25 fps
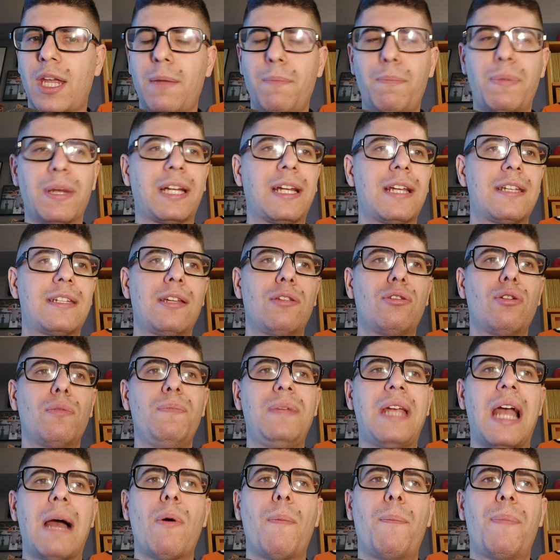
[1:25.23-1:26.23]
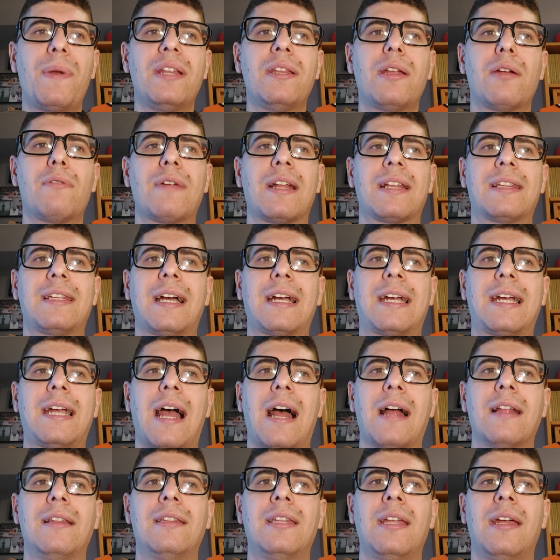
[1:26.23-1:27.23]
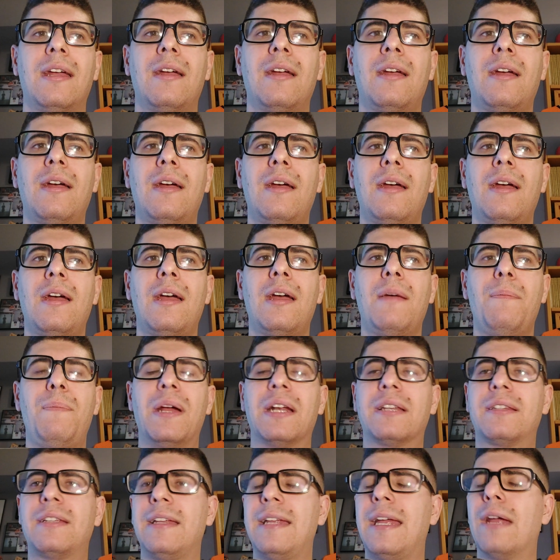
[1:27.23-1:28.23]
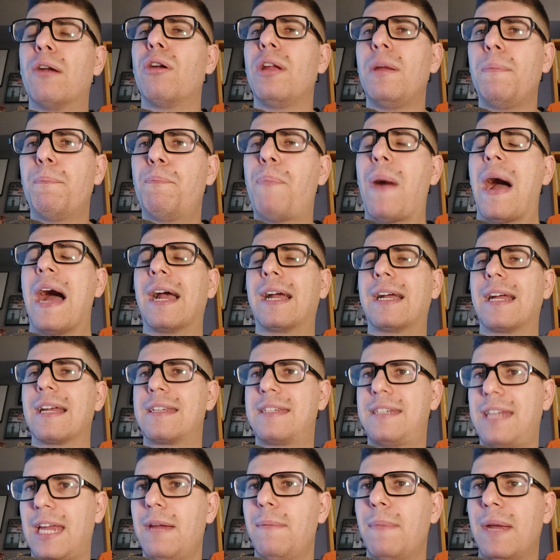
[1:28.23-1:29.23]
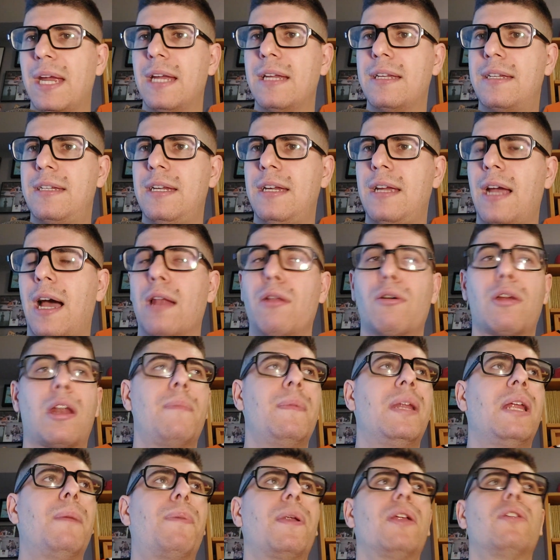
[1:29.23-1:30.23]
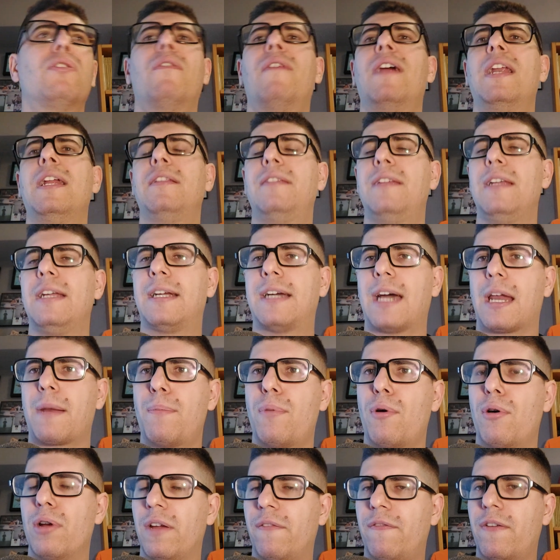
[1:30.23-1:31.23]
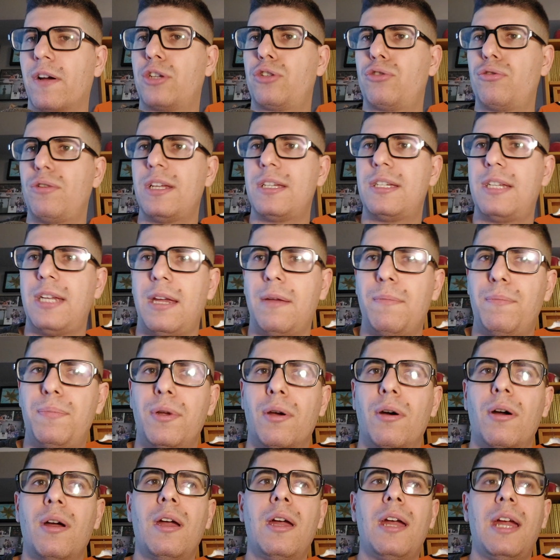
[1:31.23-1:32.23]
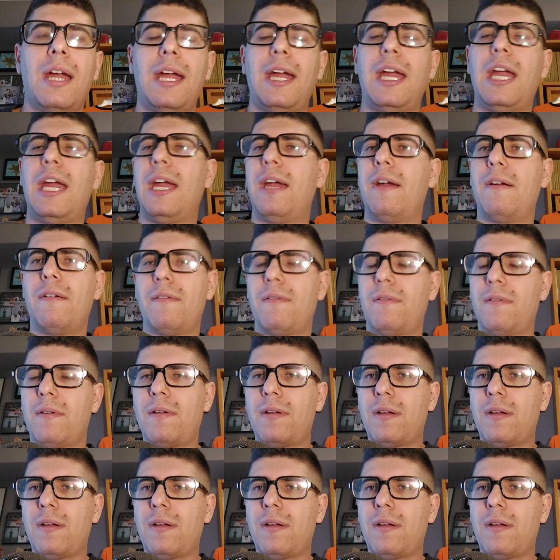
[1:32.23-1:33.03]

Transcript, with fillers: Perché se dobbiamo prendere un attaccante per tenerlo in panca sei mesi, allora mi riprendo Valentin Carboni, faccio un esempio, e